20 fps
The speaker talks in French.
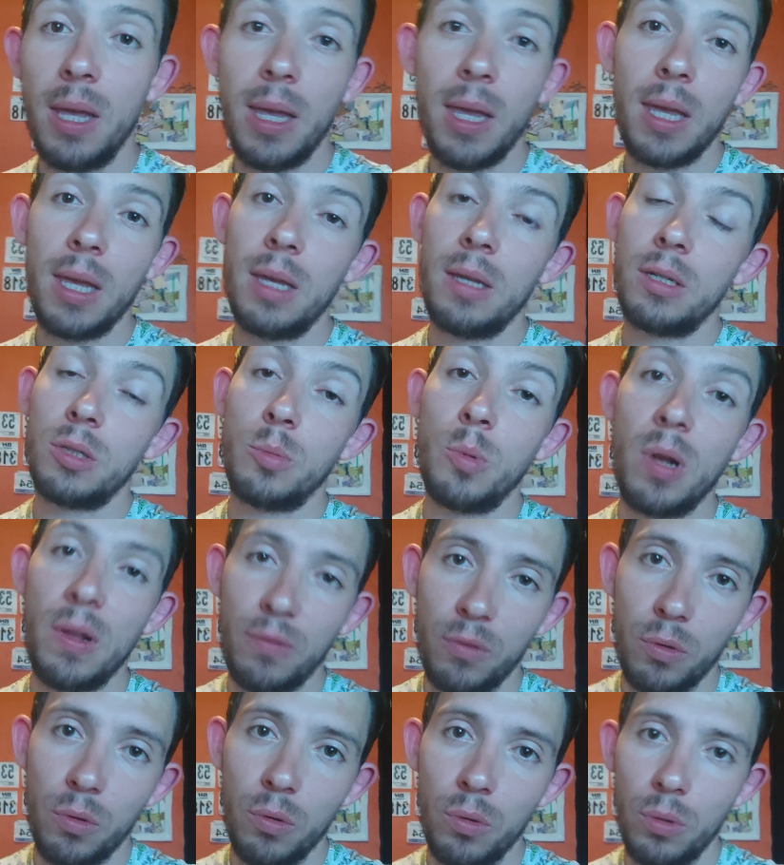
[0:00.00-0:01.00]
et je me
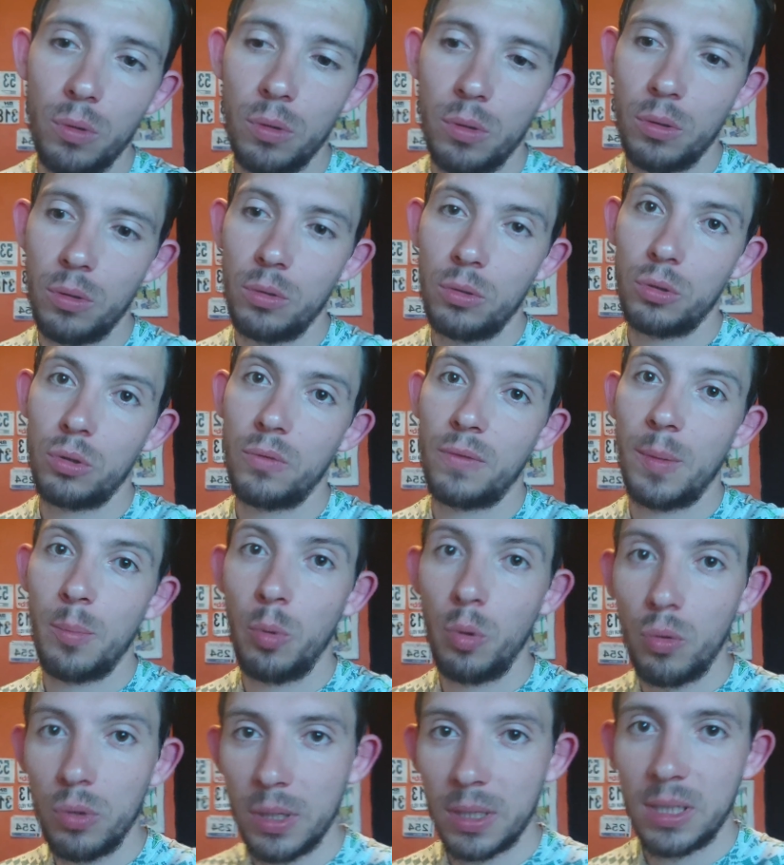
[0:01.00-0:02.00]
lève tôt, je fais
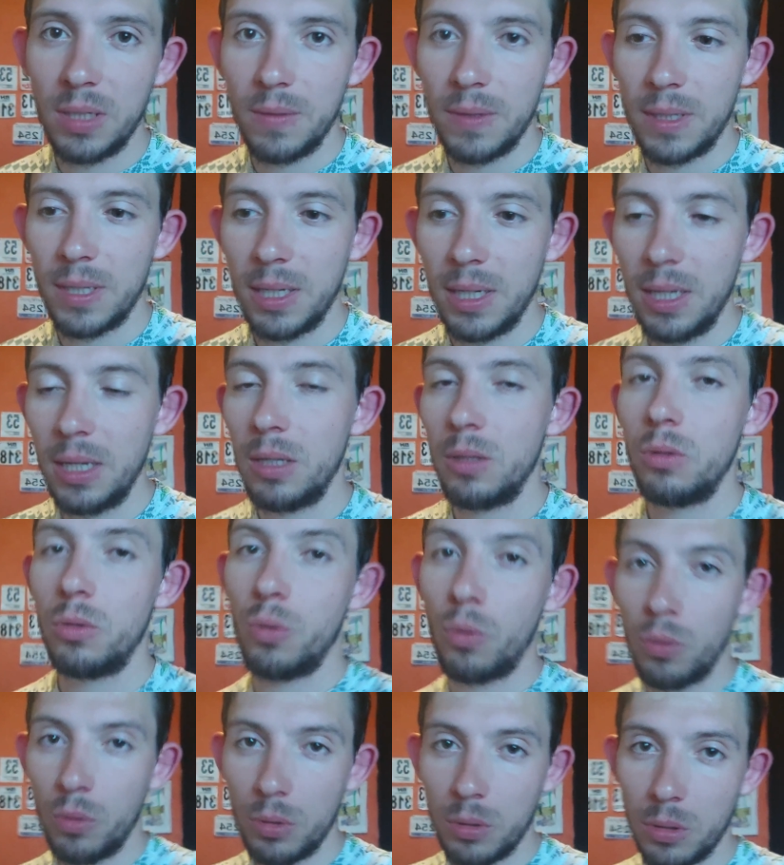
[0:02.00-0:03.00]
beaucoup d'activités,
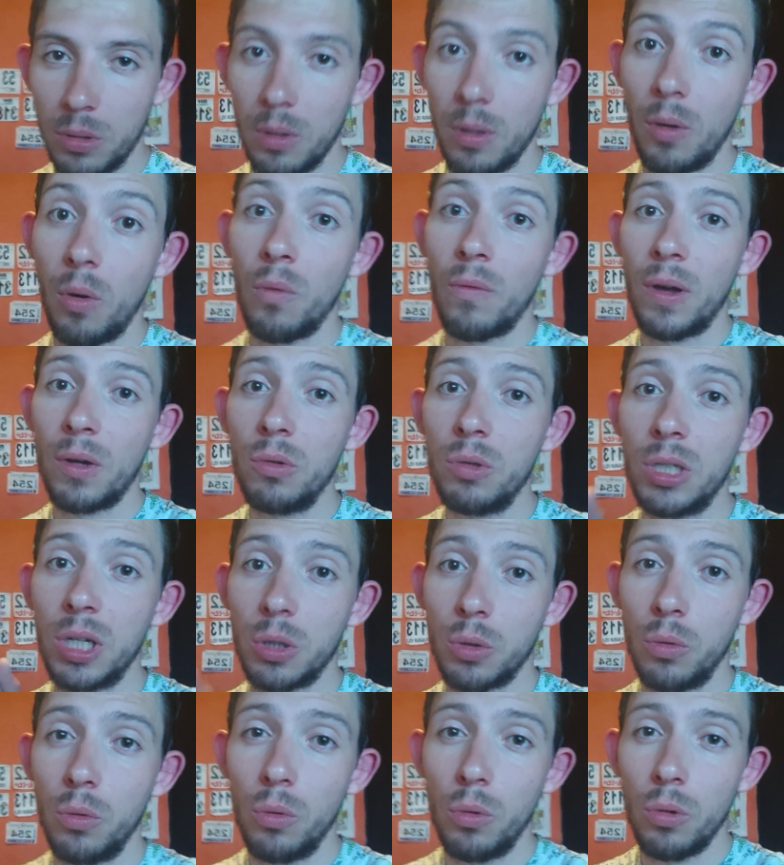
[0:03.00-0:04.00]
donc on va coucher
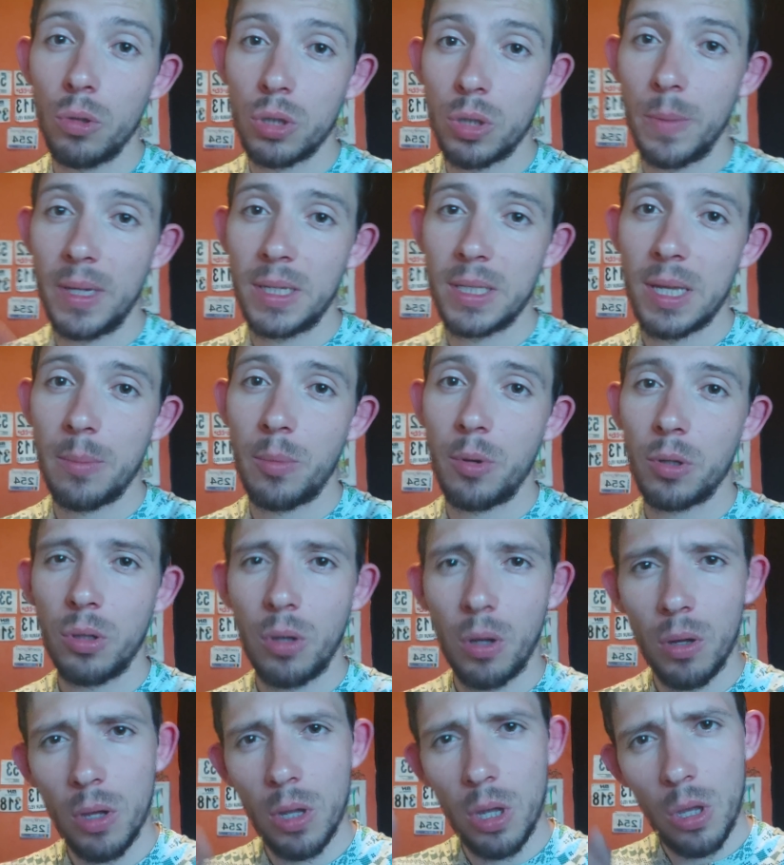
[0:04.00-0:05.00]
tôt, le sommeil c'est
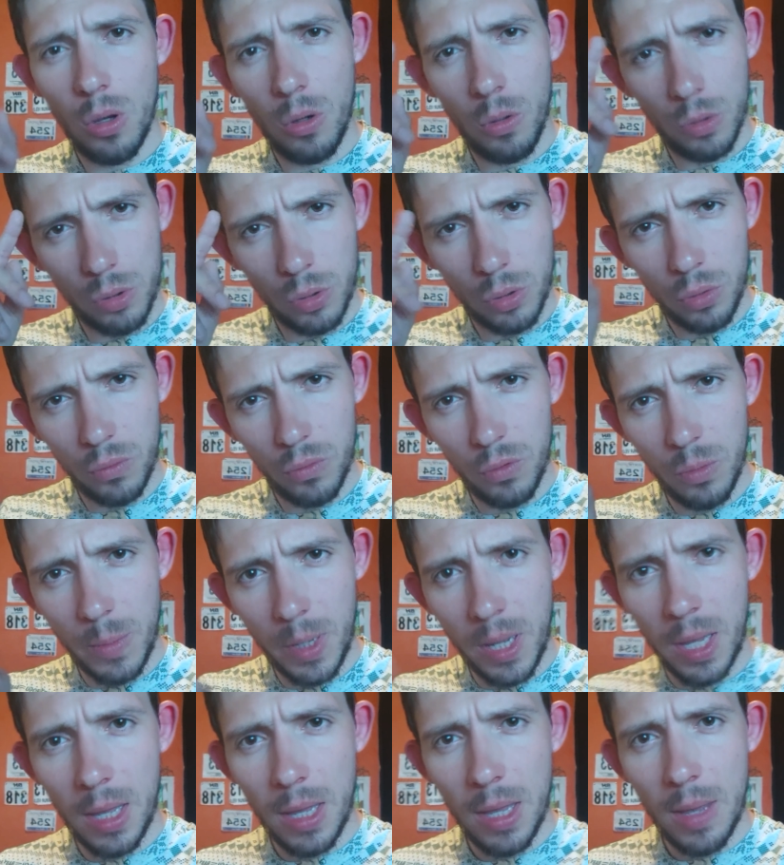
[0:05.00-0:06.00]
important, on se retrouve
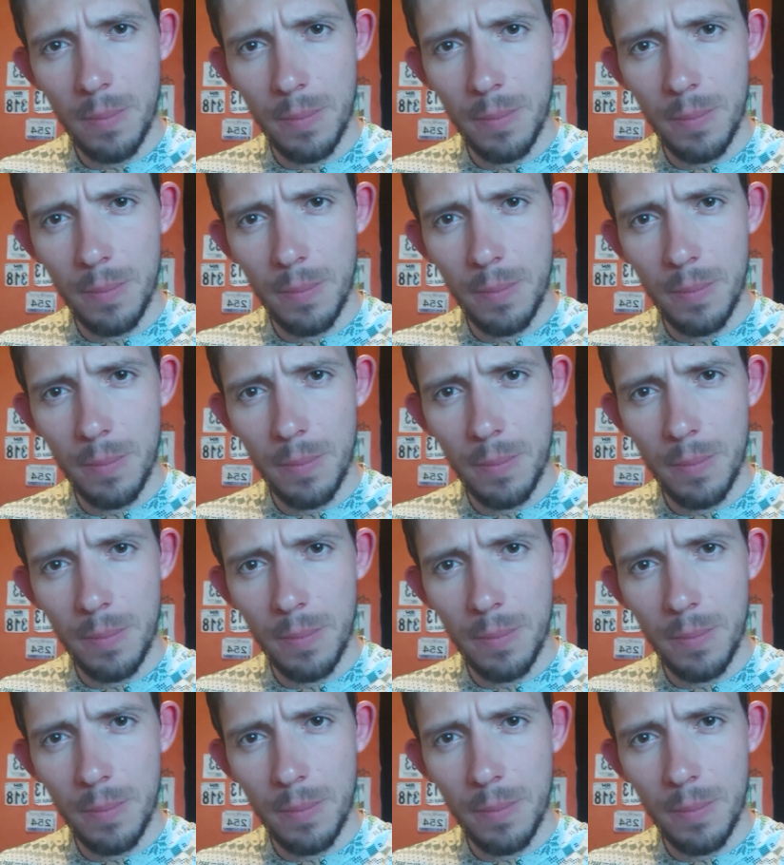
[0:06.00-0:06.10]
demain.